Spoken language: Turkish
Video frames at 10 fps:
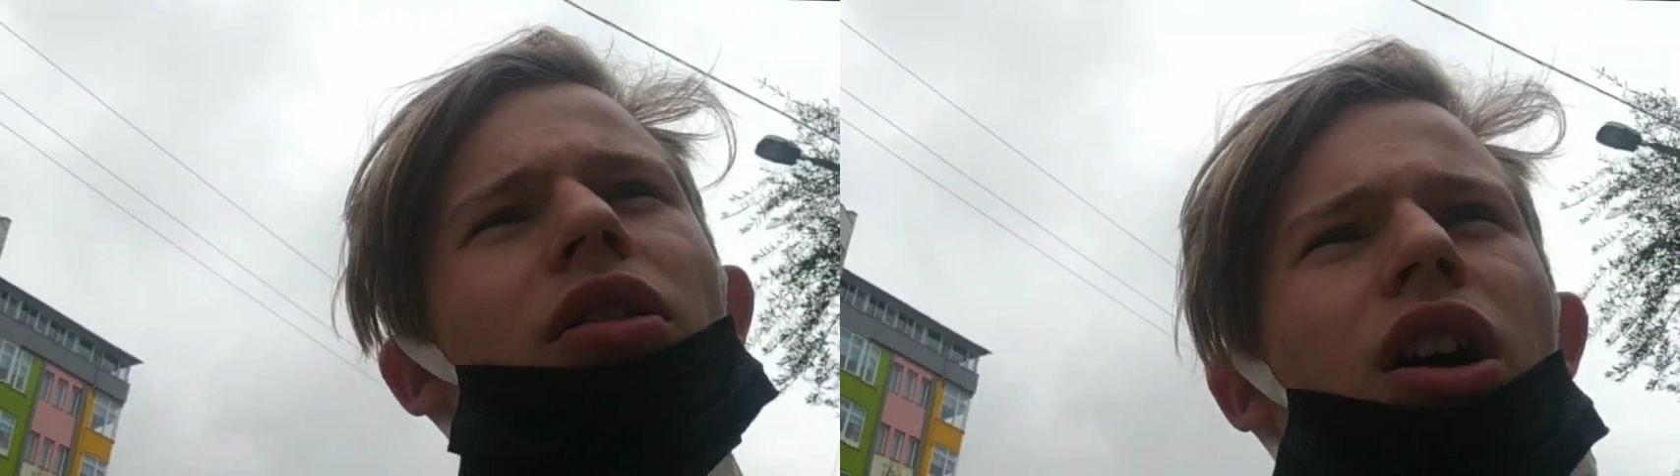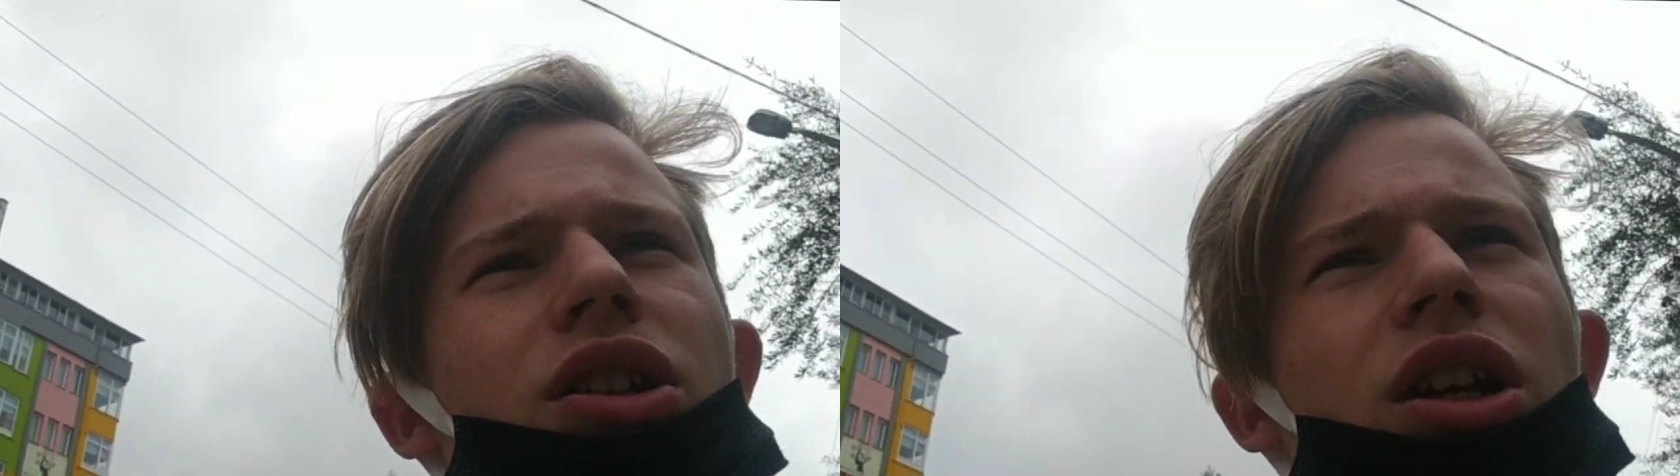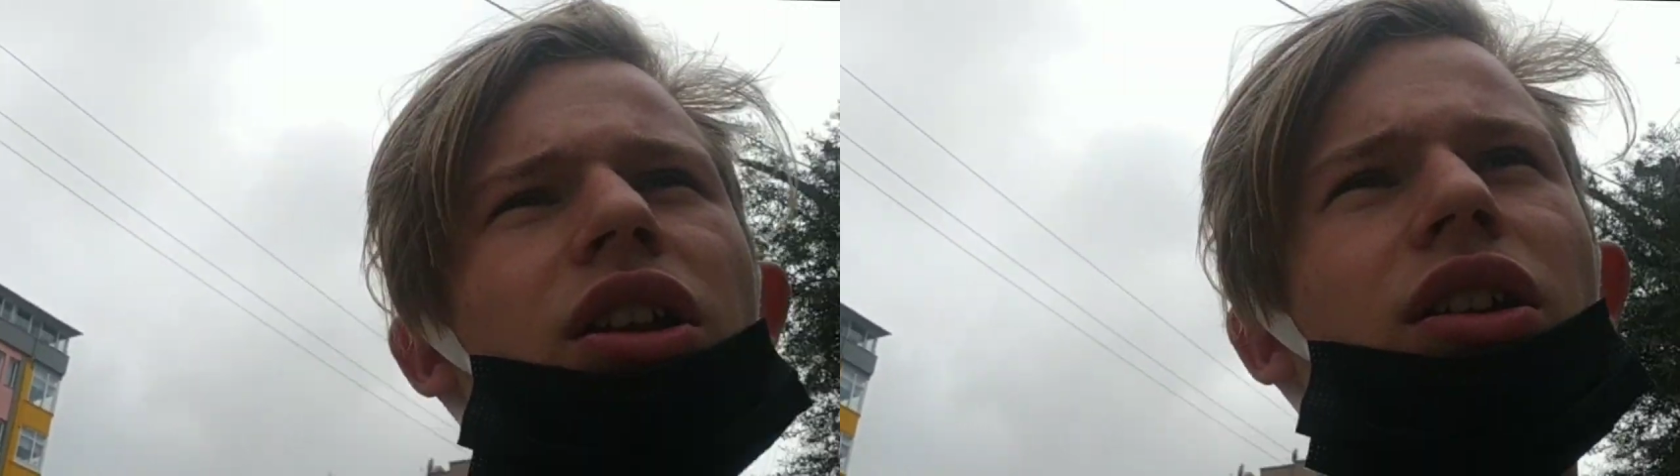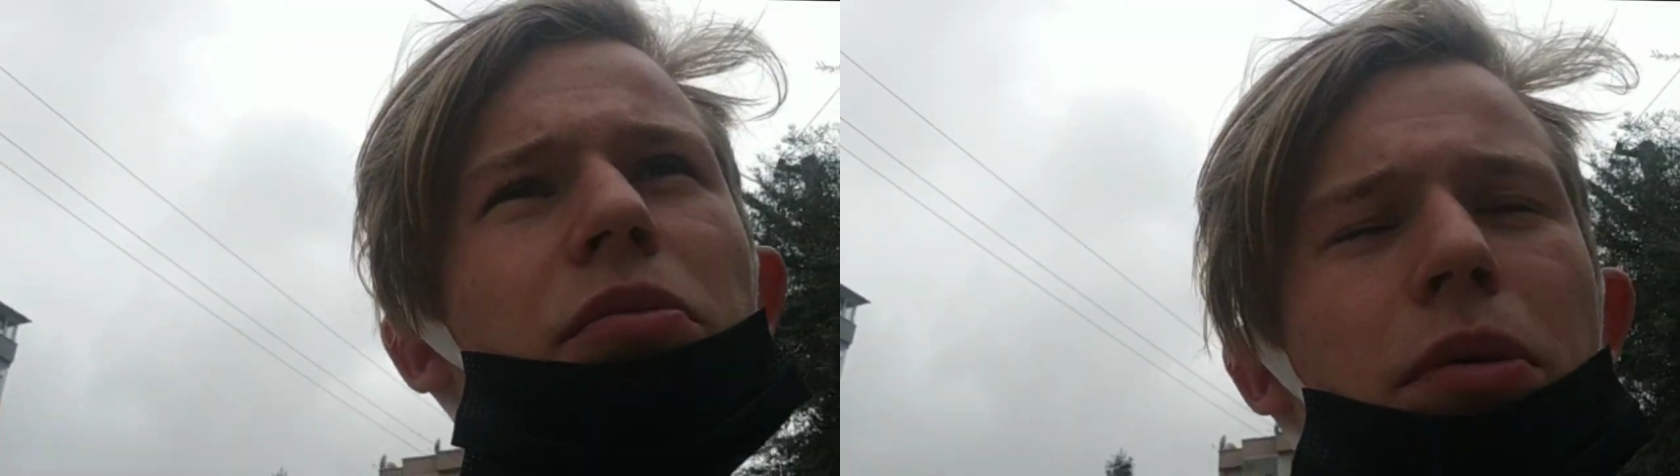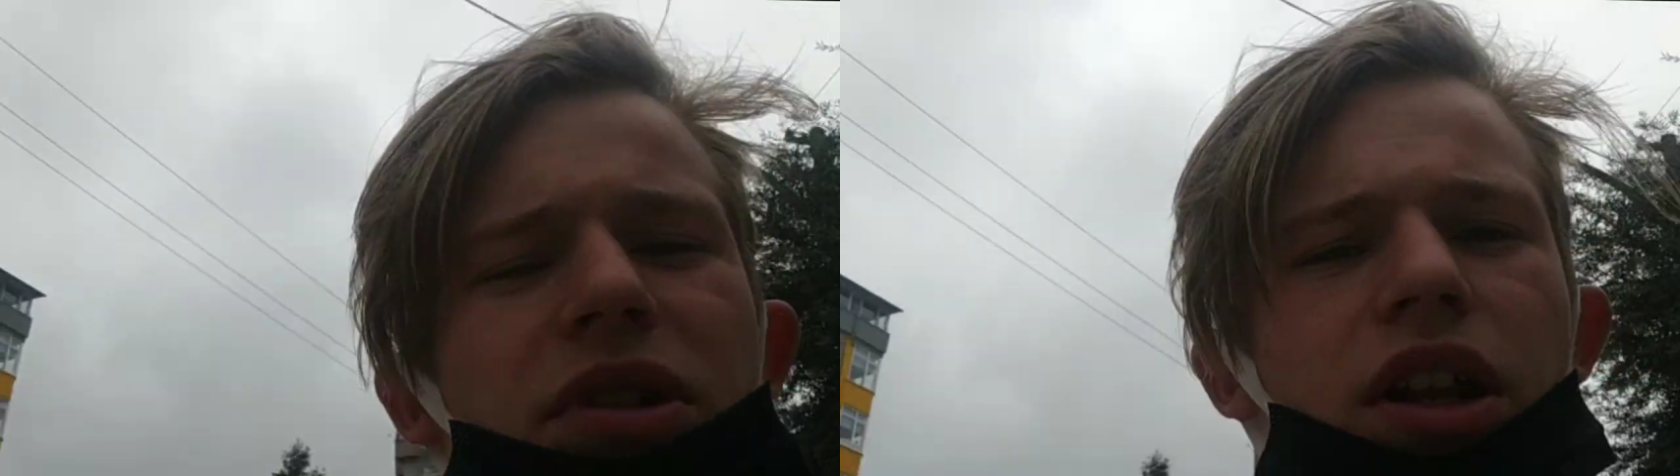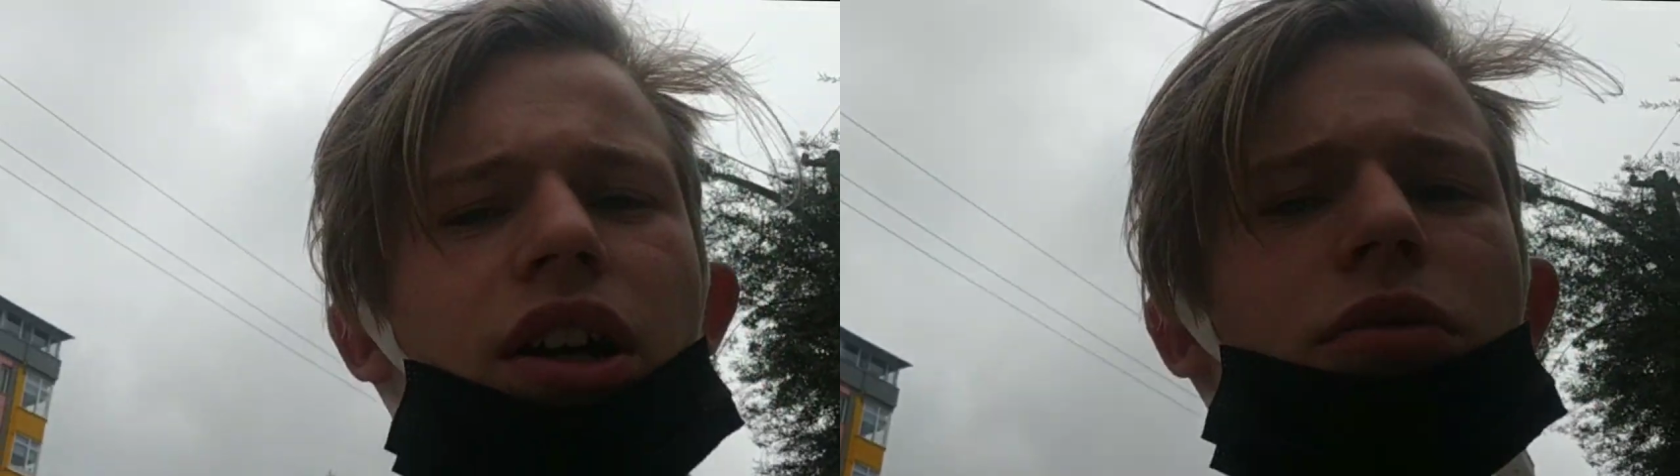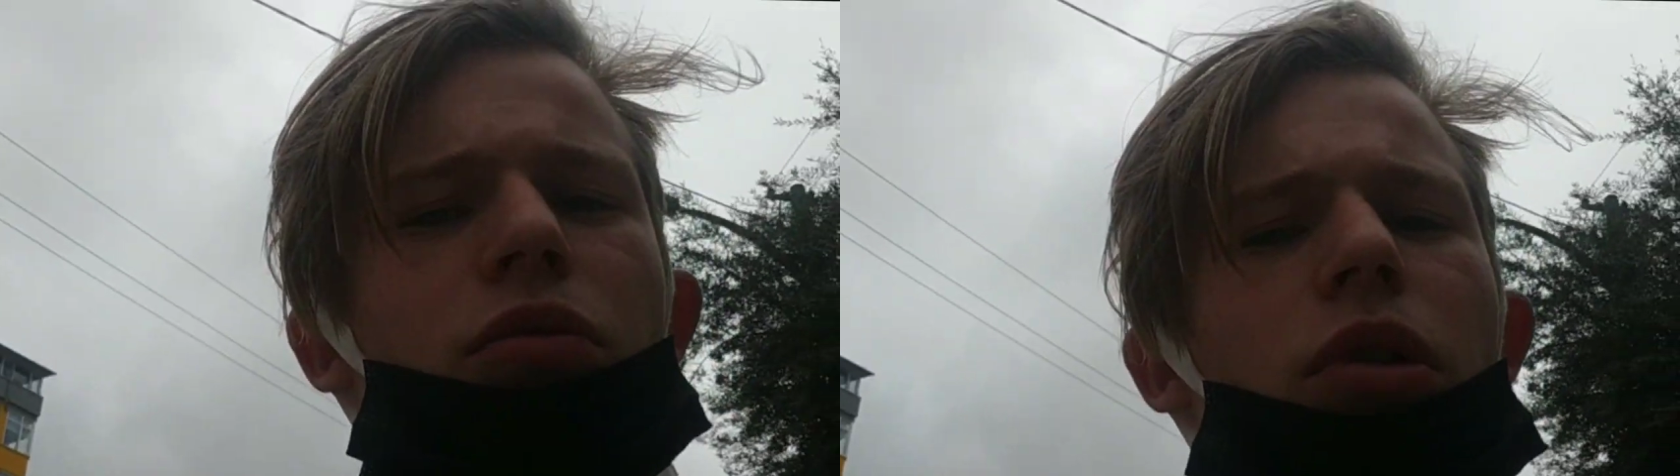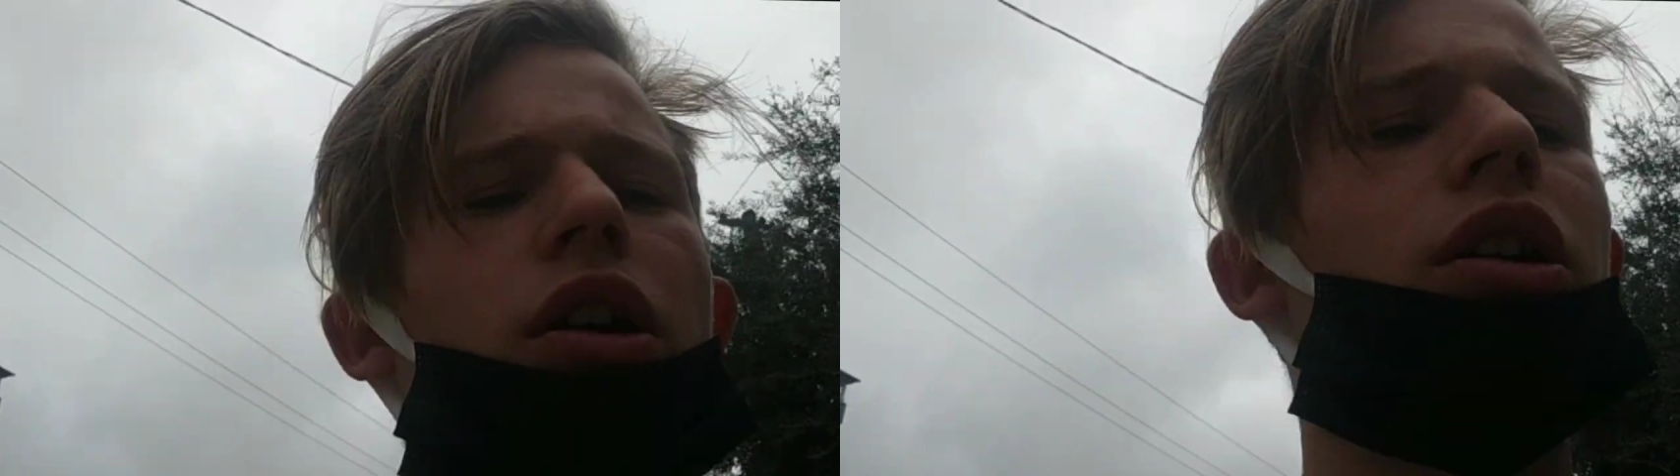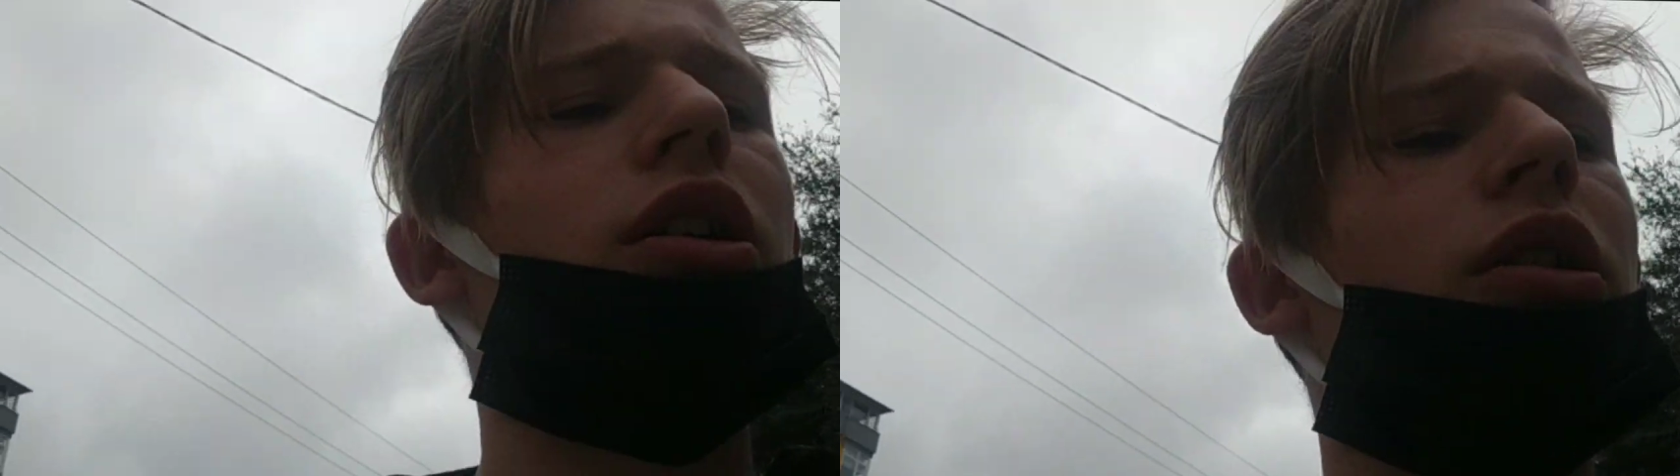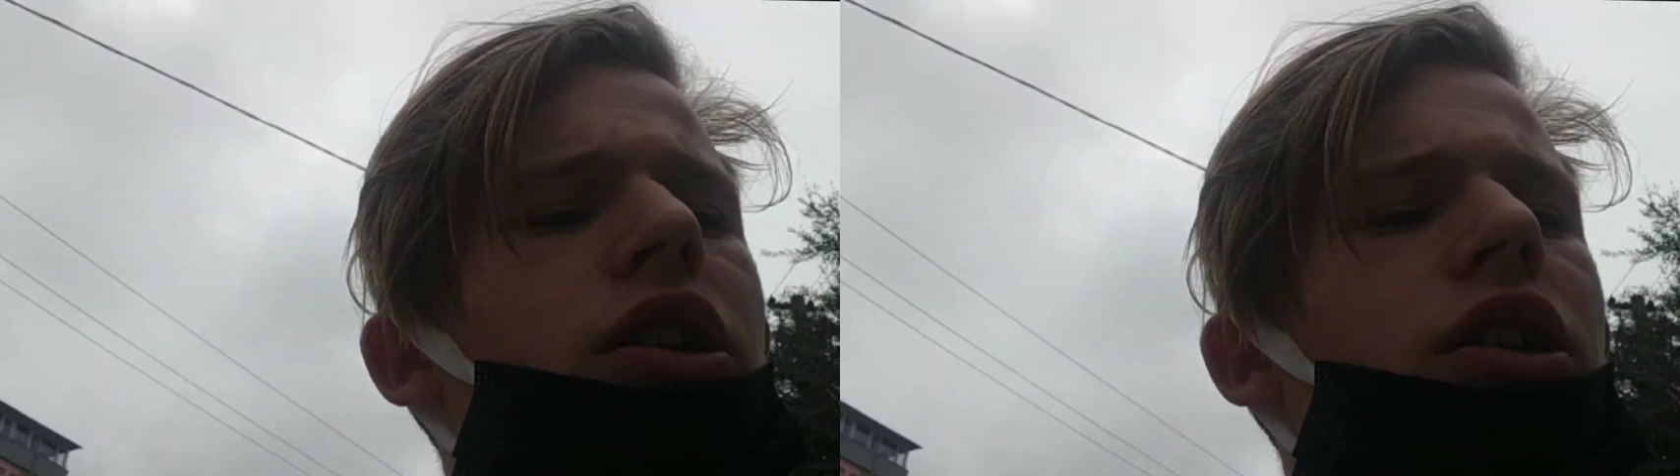acele ettirmemiz lazım. E,